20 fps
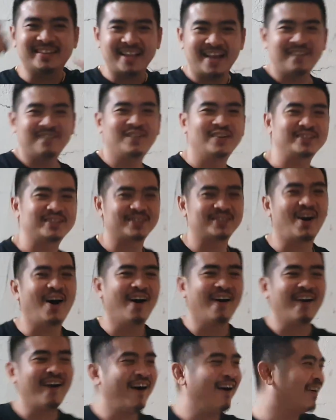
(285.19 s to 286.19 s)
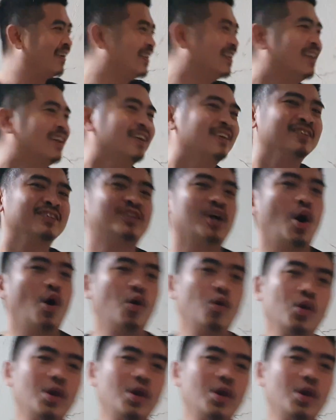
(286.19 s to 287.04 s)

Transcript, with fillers: ng Bostoy. So,